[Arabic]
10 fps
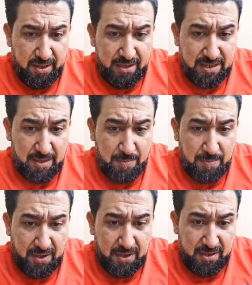رد لحد هسه
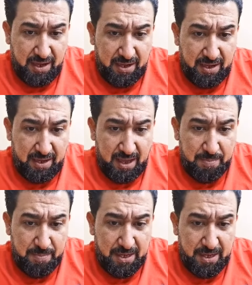ما ذكرت تعليقي
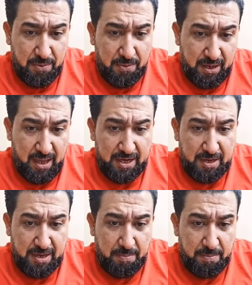كامل اي
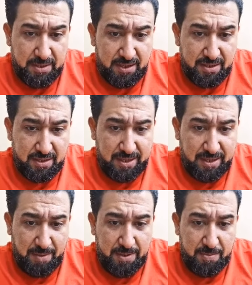والله انا من البصره
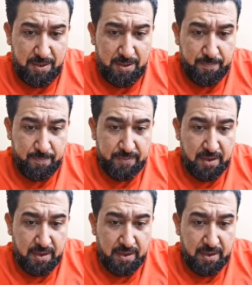تسلم حبيبي